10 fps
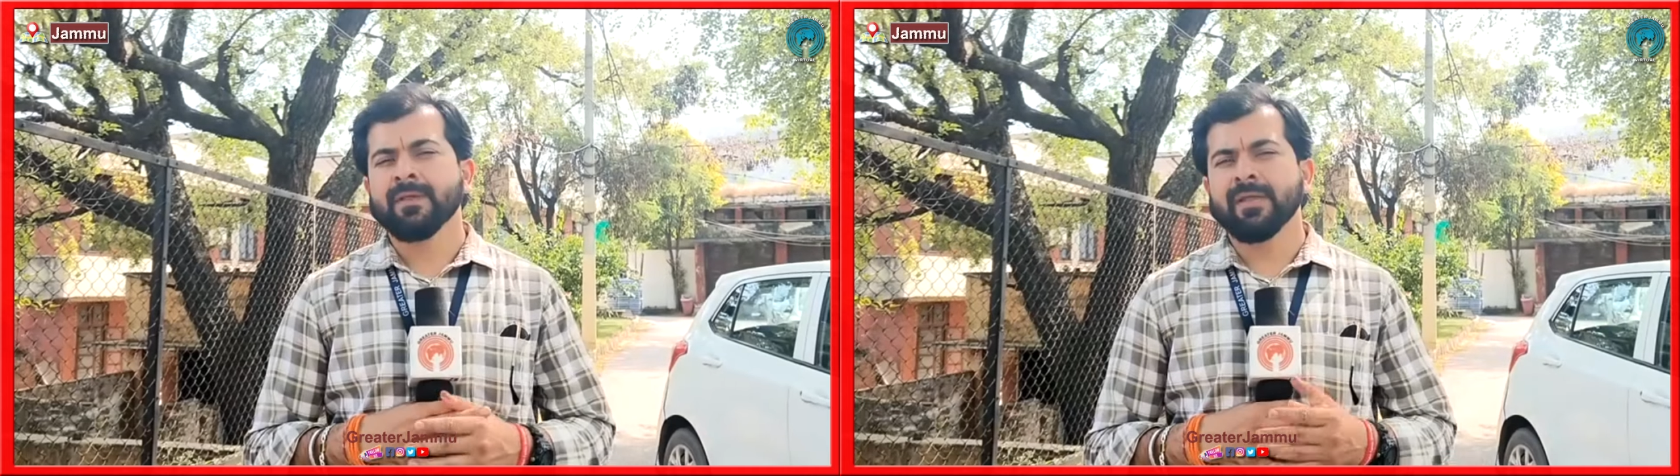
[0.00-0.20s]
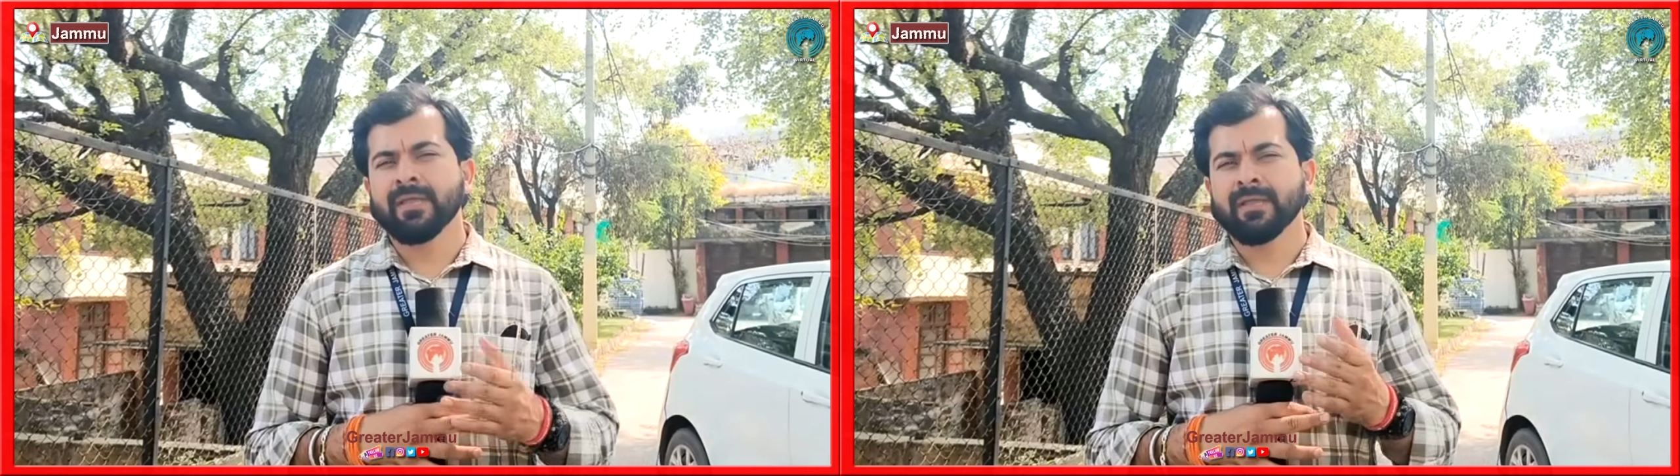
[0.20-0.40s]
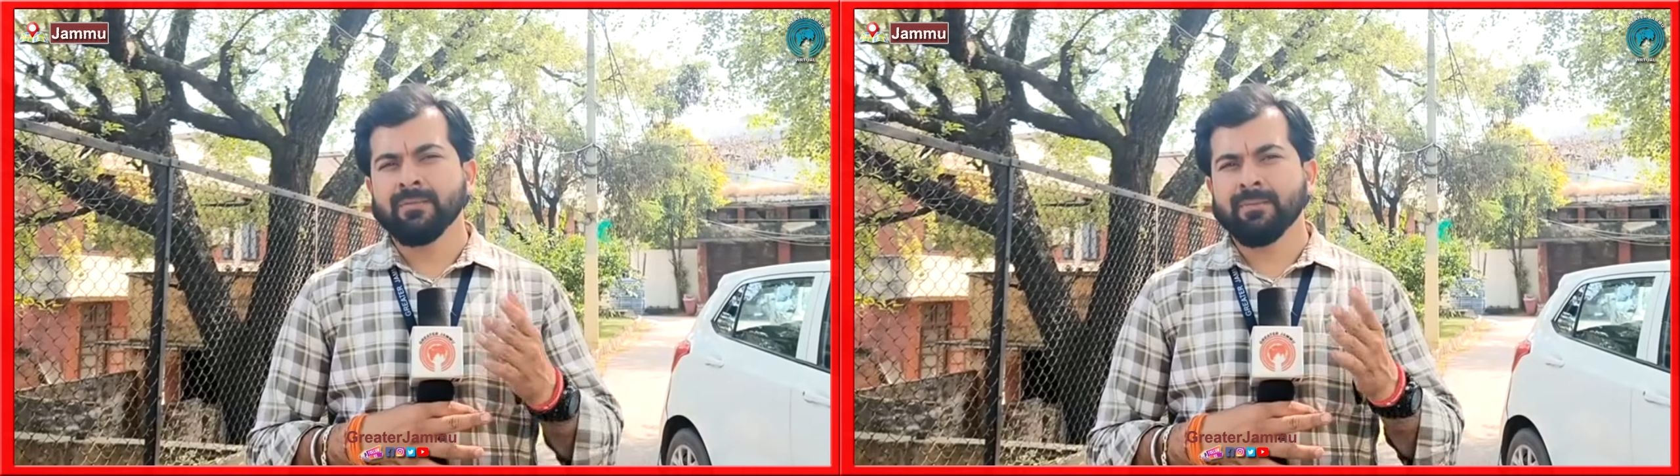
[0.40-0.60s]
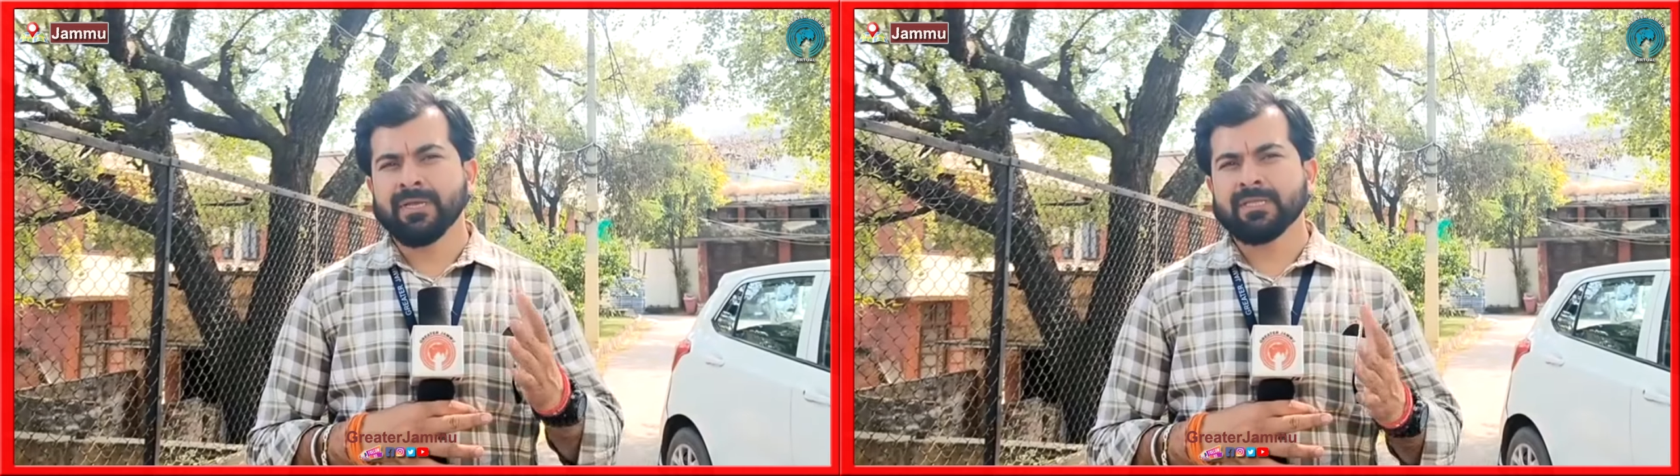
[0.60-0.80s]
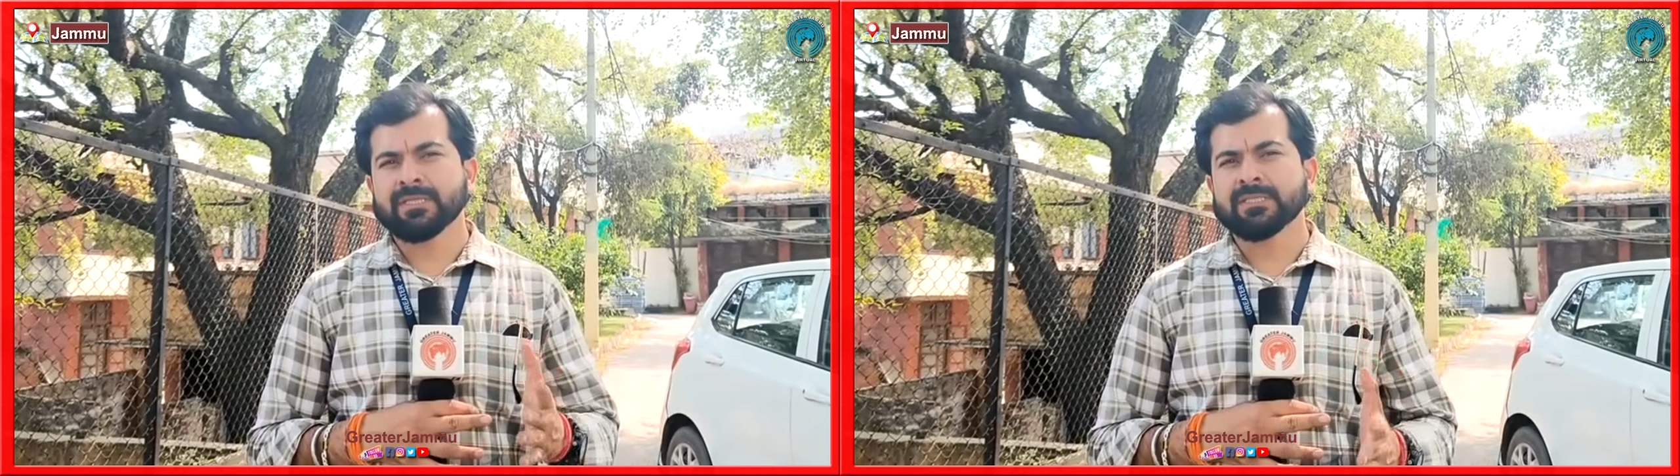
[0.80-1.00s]
एक
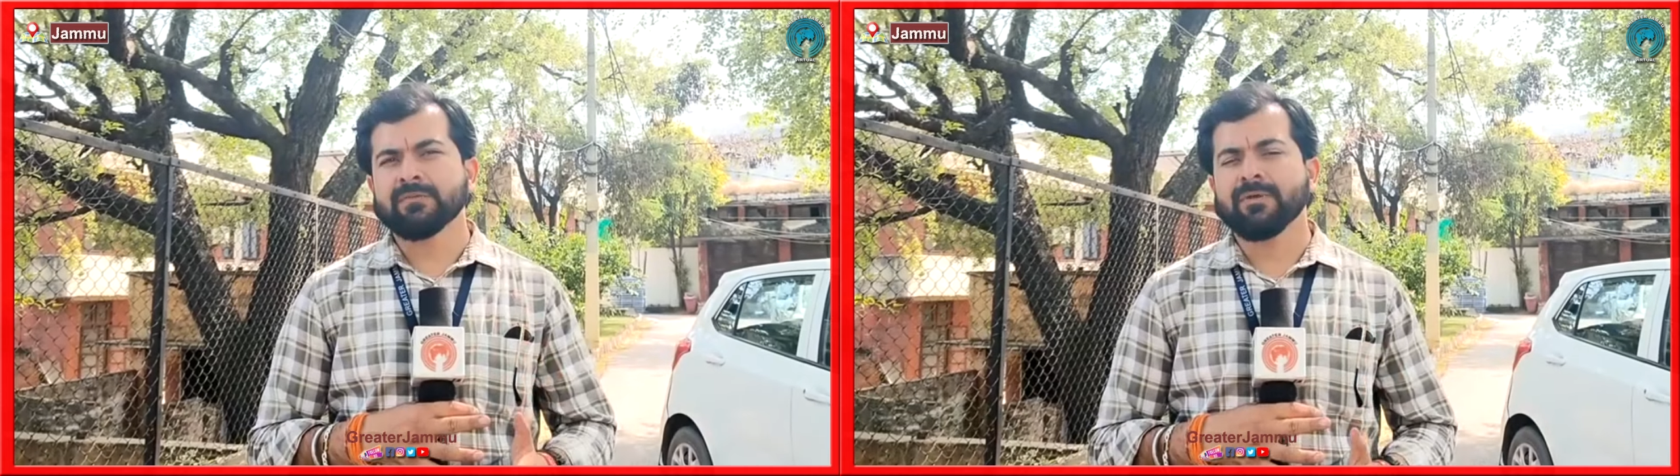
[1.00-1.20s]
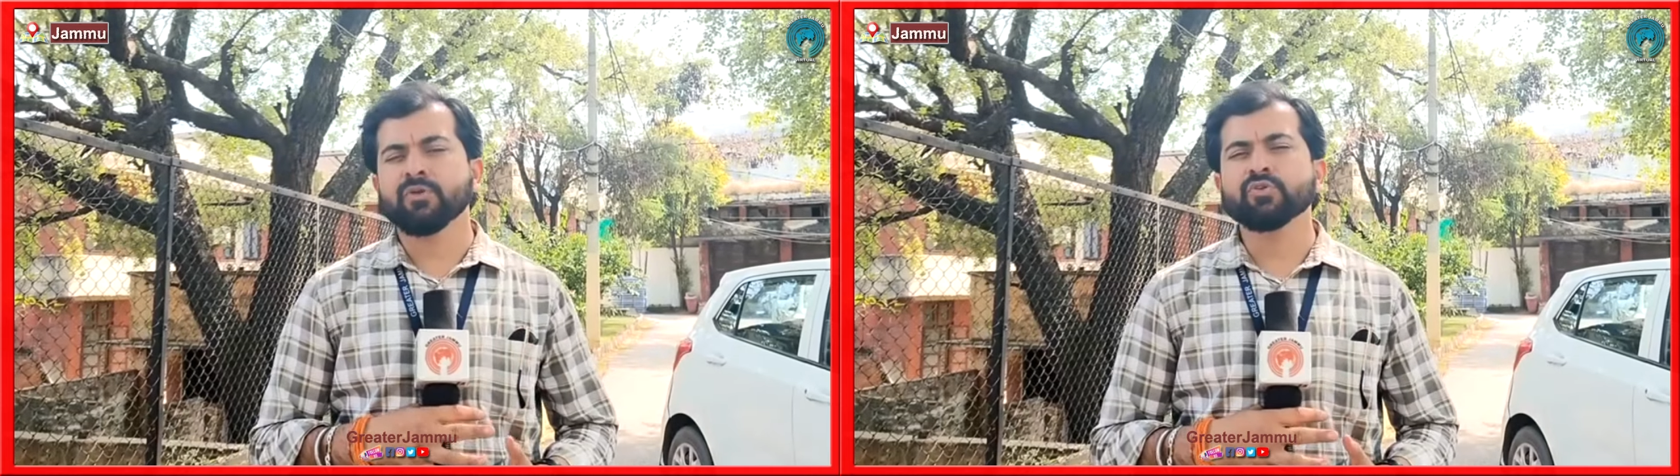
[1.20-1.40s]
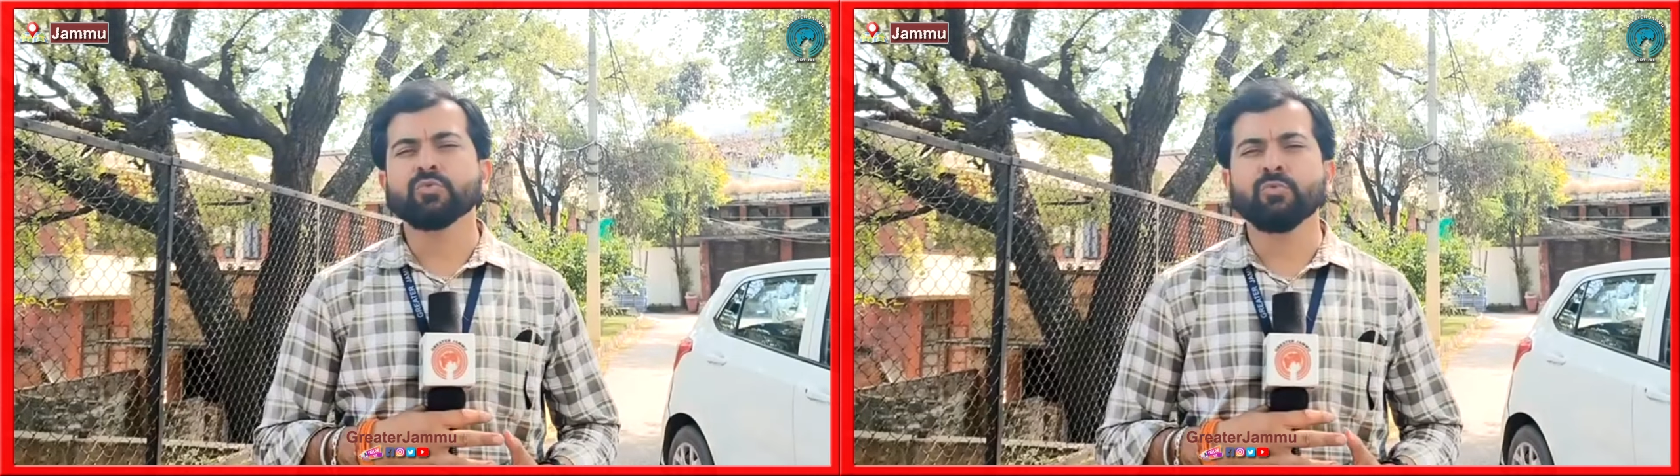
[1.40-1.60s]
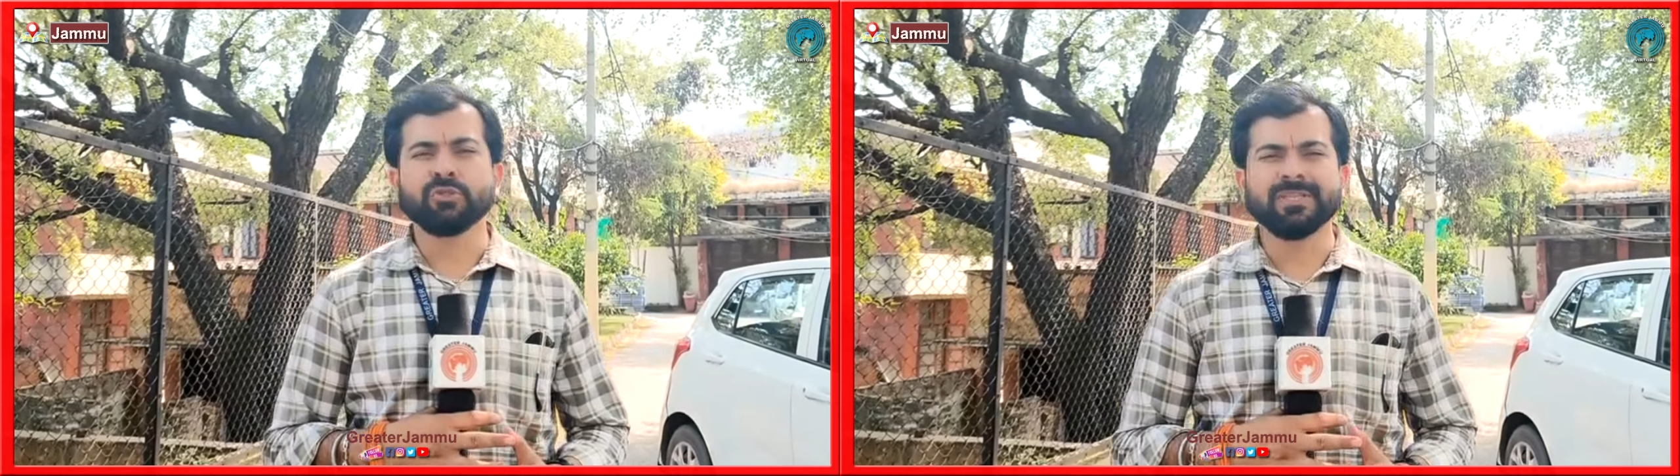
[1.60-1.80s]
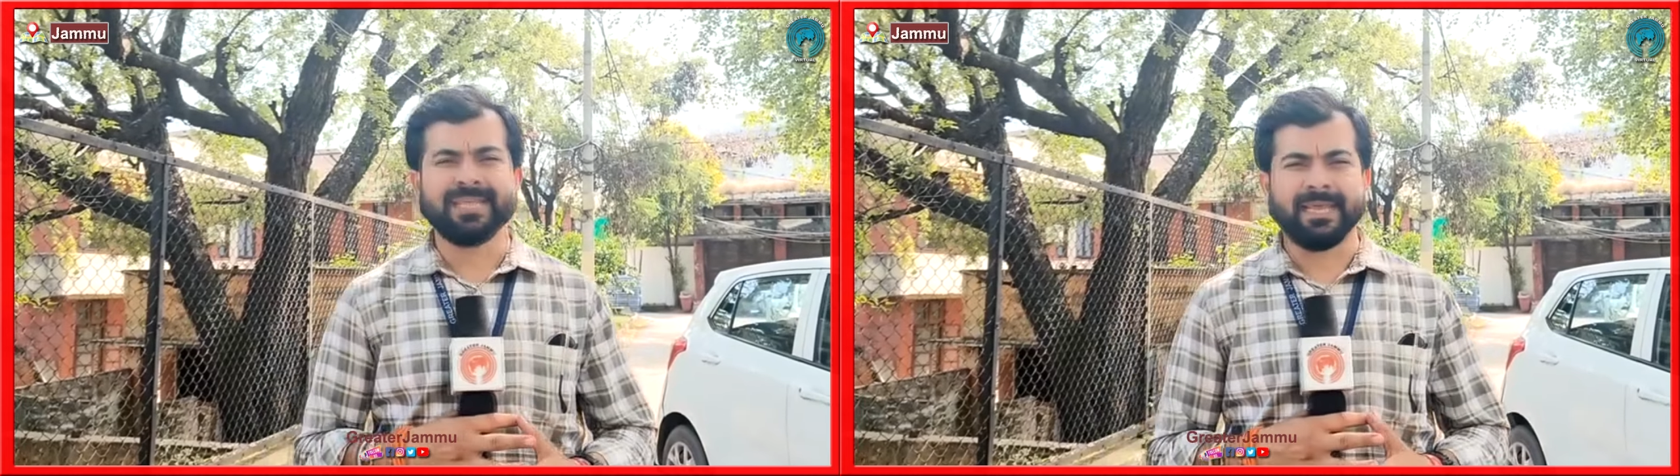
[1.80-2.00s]
बड़ी जनसभा को
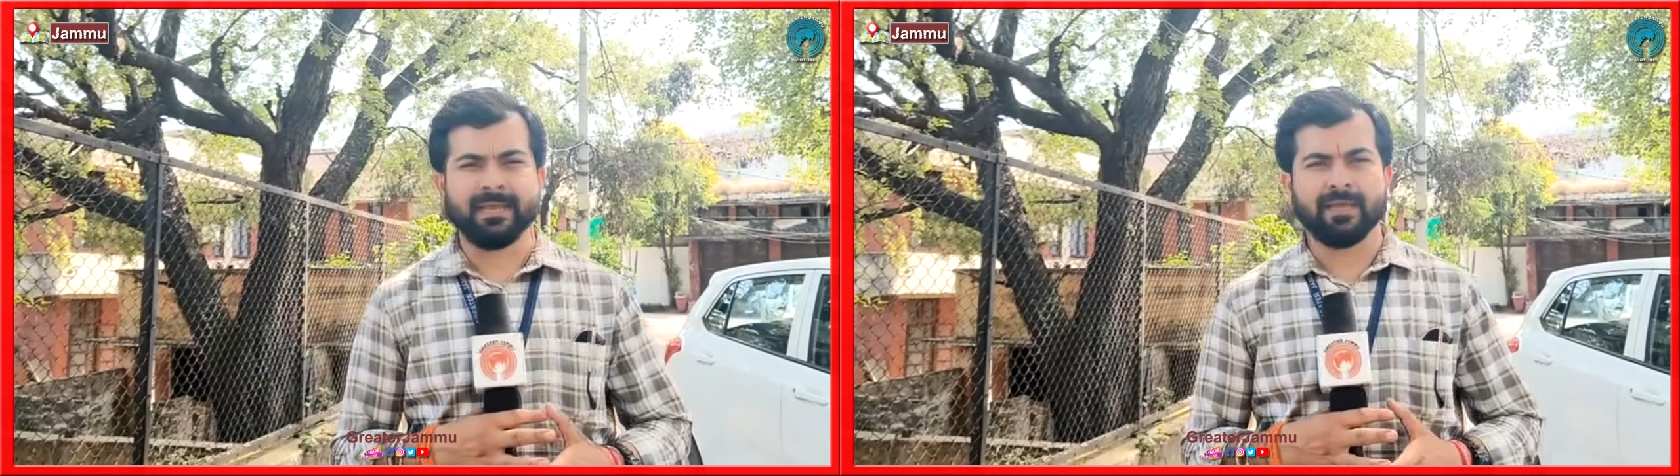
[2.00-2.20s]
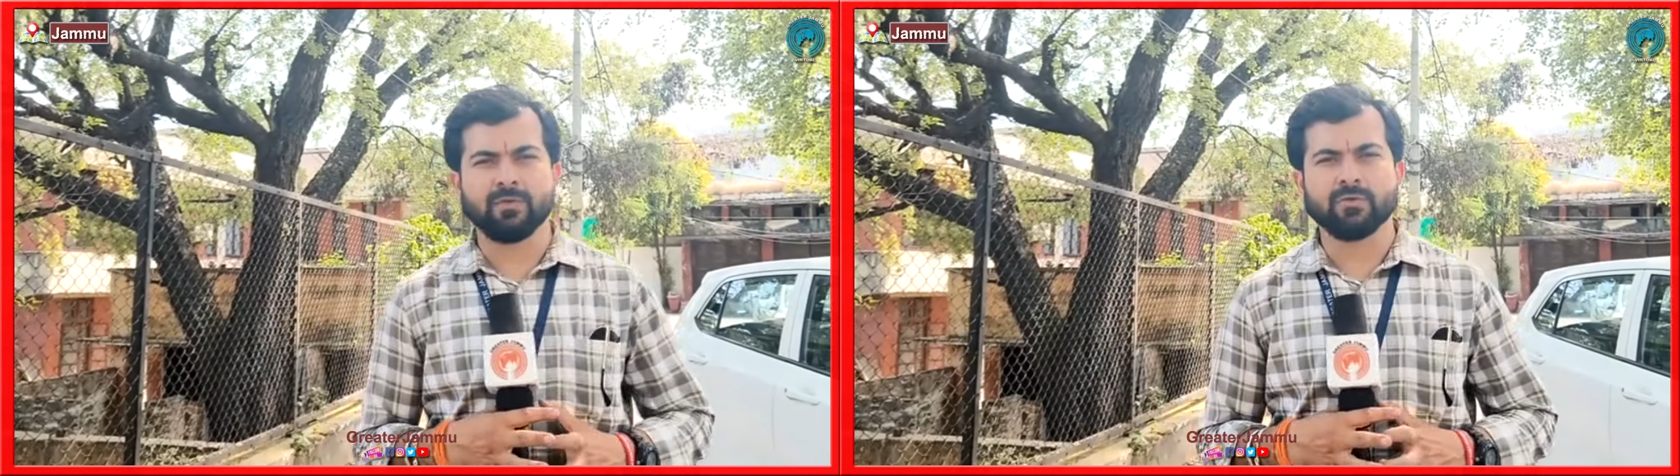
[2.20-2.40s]
संबोधित किया गया